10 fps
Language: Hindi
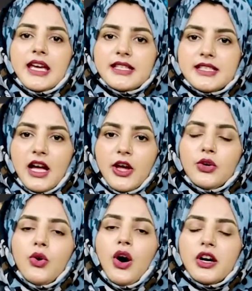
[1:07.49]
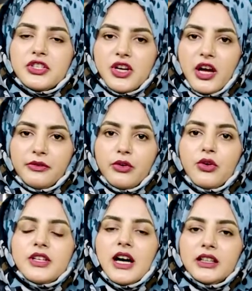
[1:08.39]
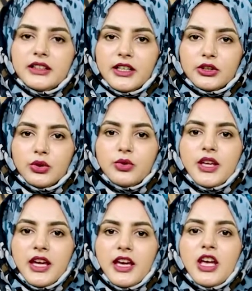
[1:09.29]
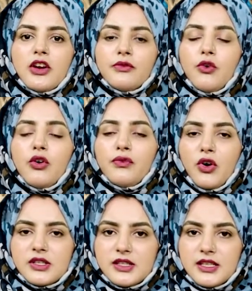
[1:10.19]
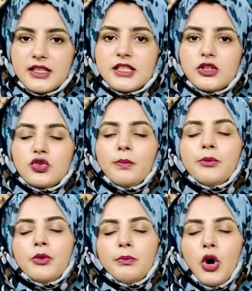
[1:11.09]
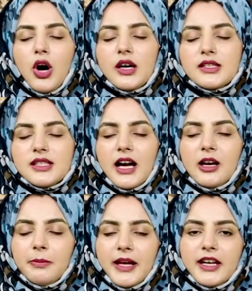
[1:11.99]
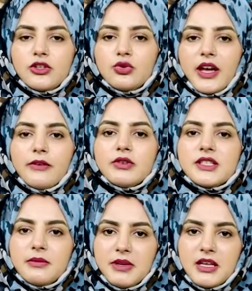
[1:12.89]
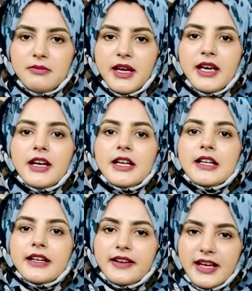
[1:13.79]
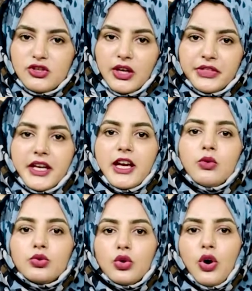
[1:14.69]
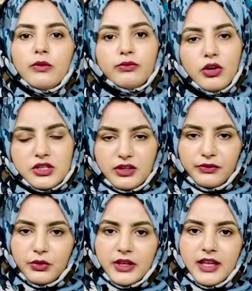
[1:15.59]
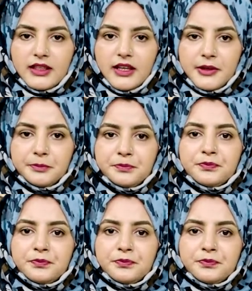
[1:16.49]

इंसानों और जानवरों या दरख्तों के वो फॉसिल्स जो बहुत साल पहले जो है वो ज़मीन में रह जाते हैं उनको हम फॉसिल फ्यूल कहते हैं